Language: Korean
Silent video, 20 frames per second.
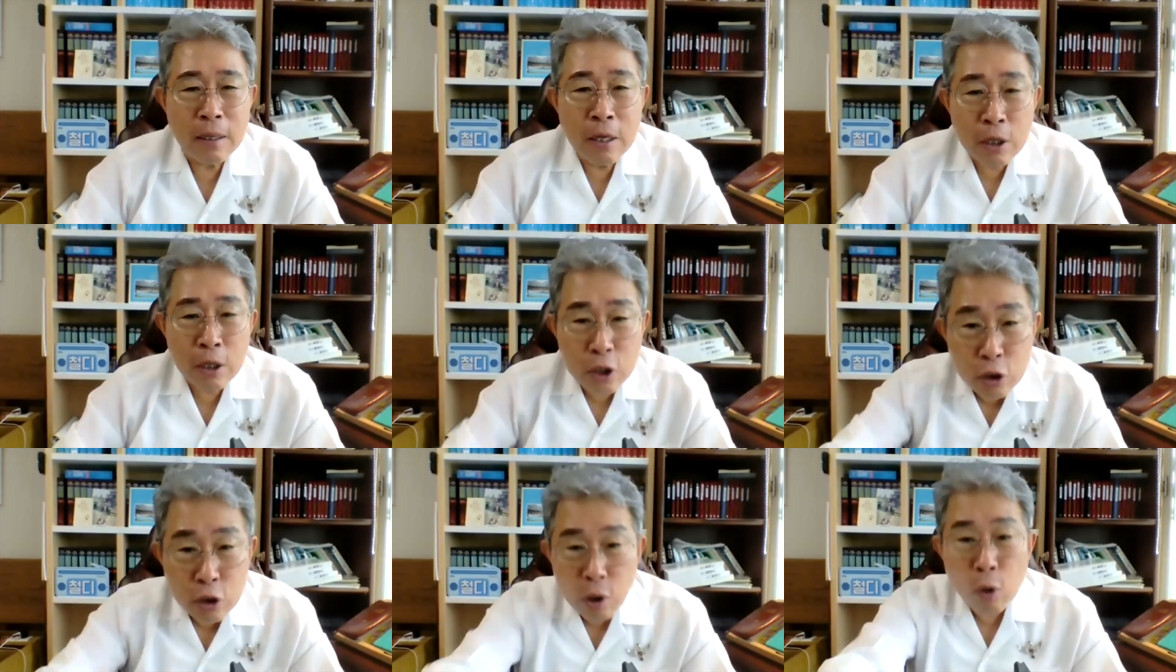
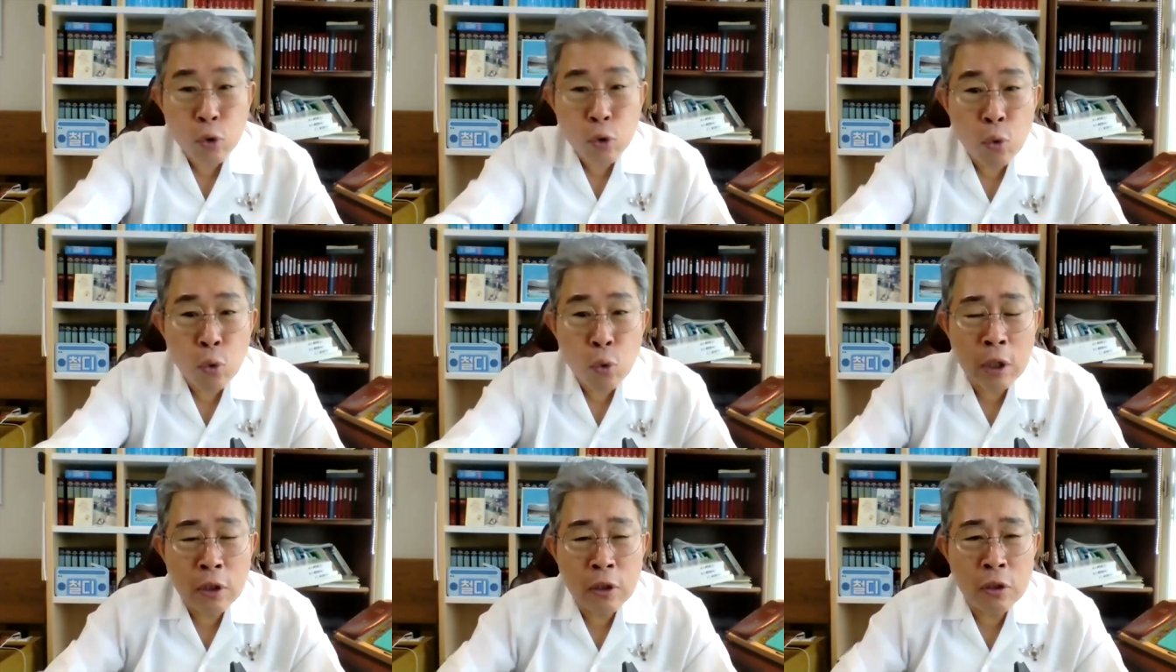그거하고
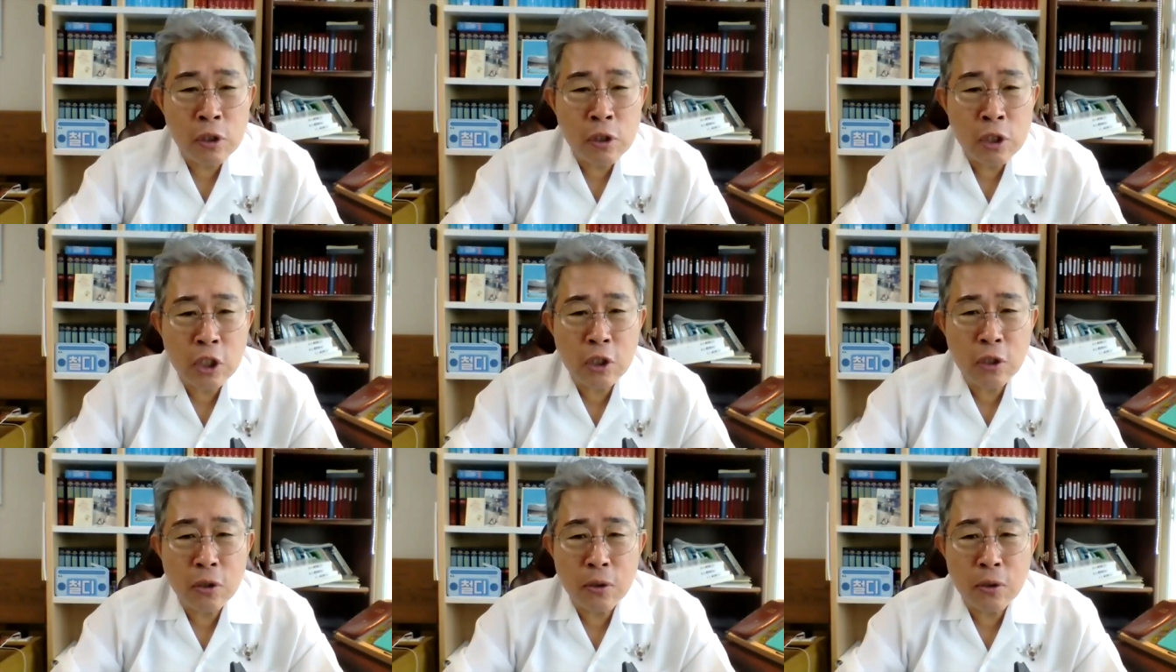똑같은
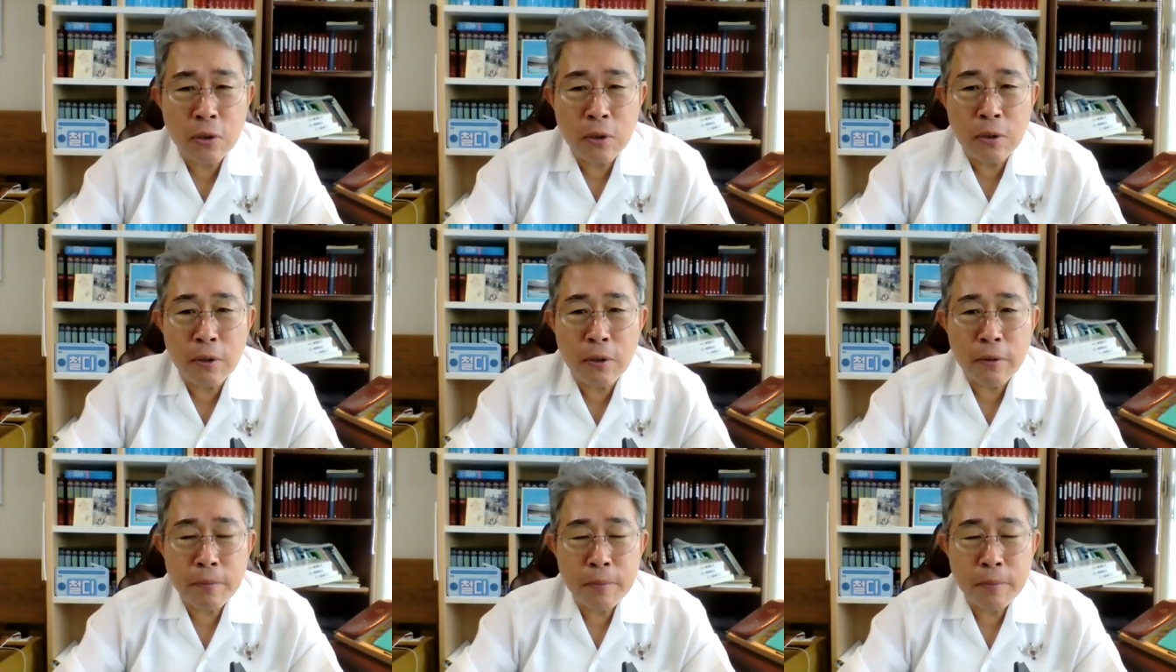
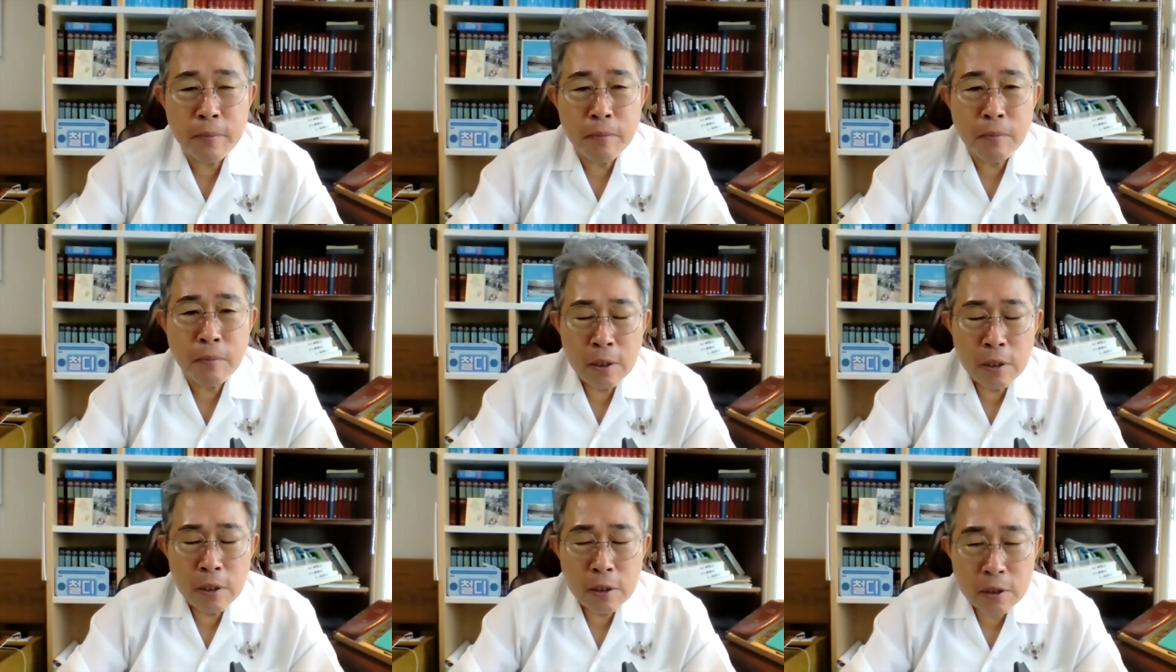이치요.
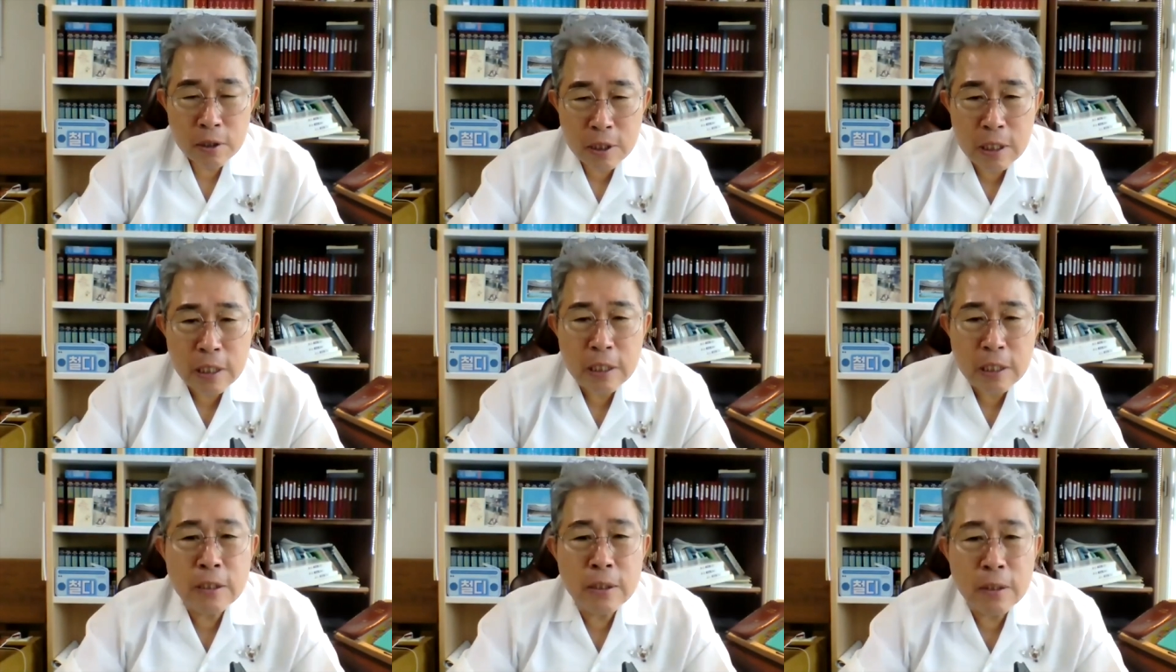
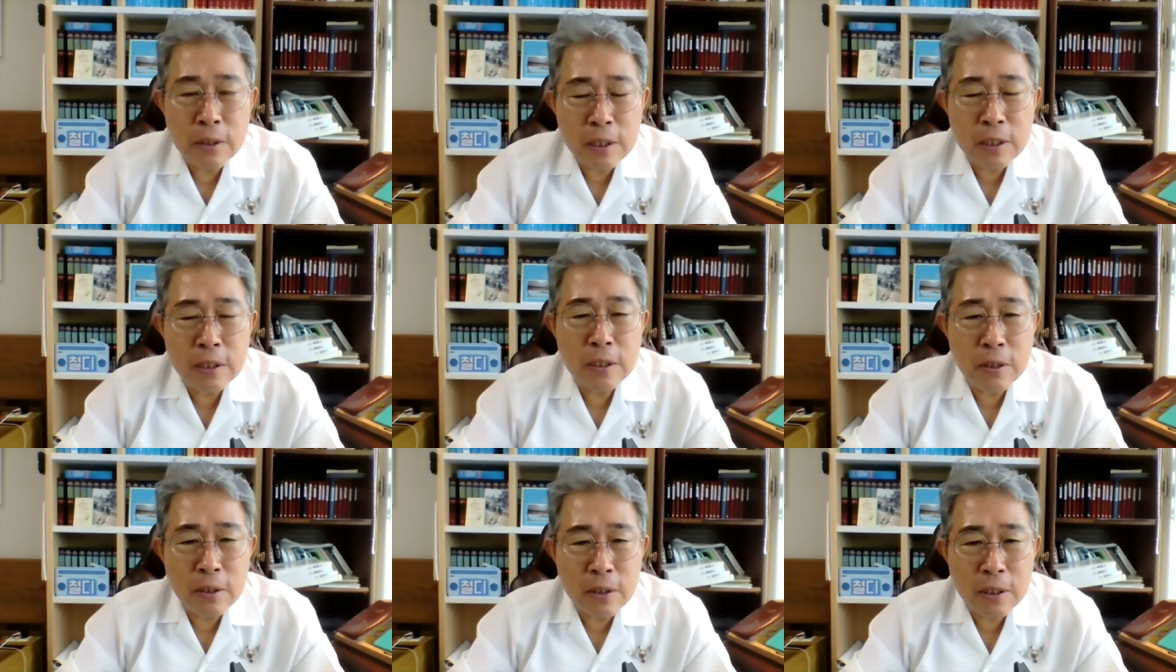질서
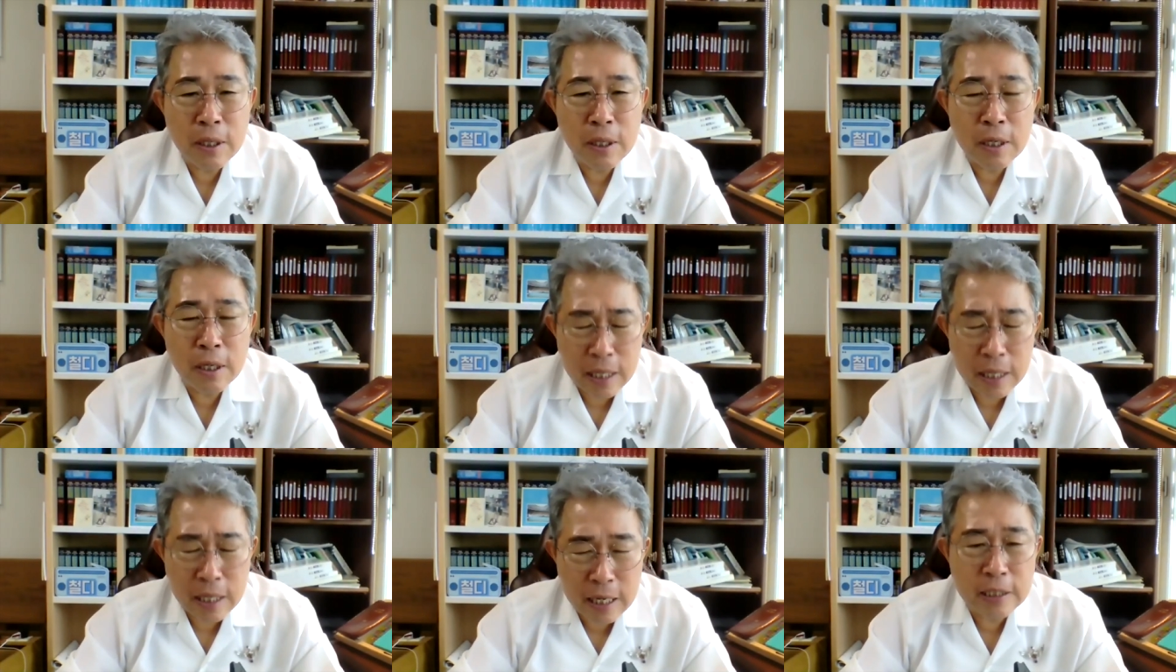있어야 돼.
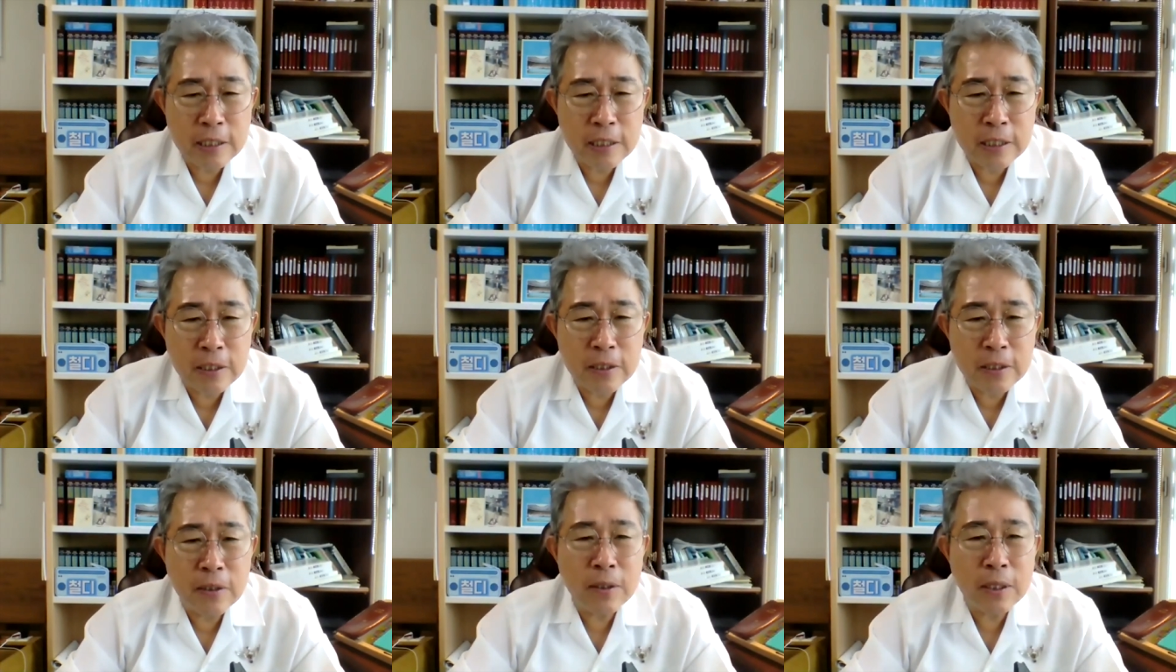예
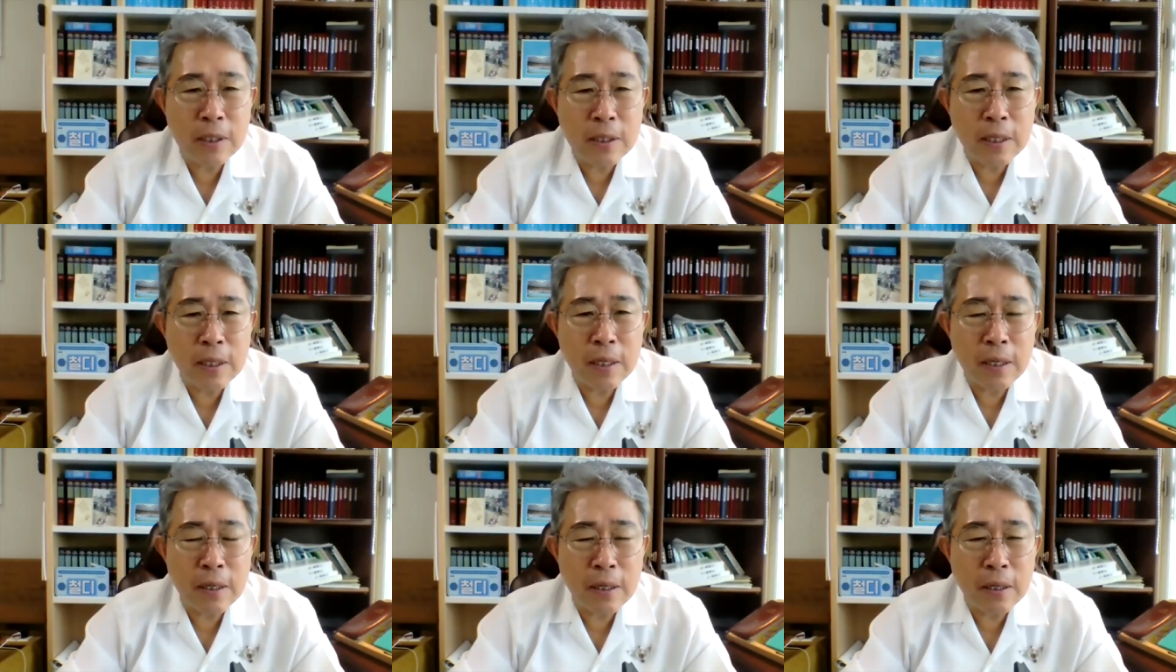지켜야
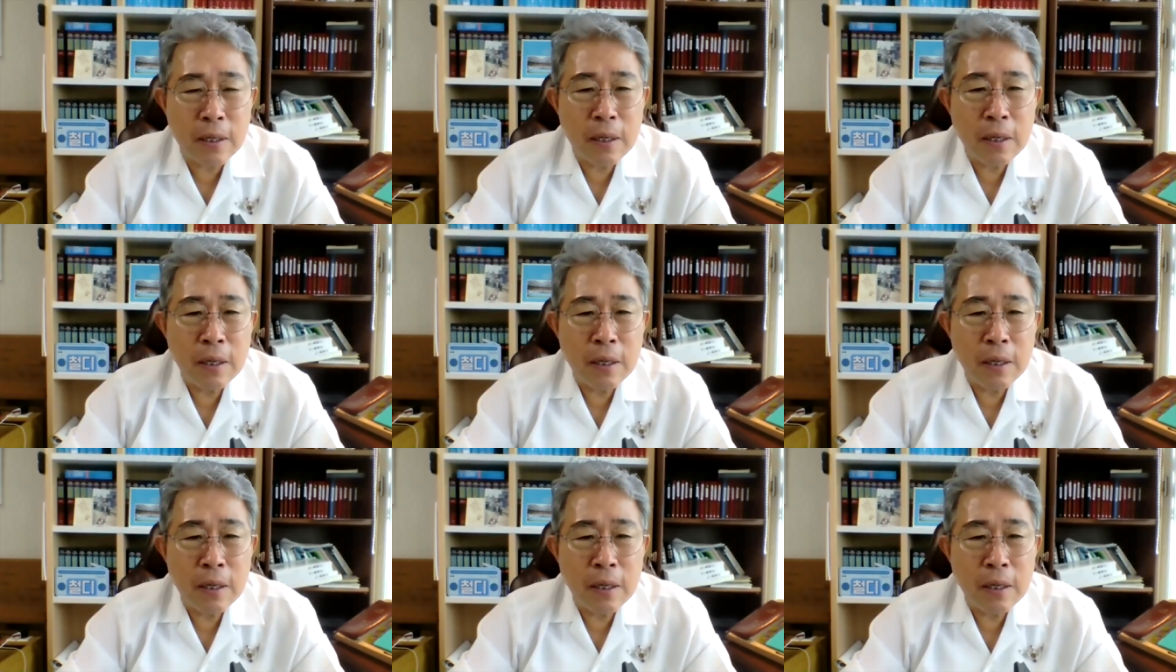돼.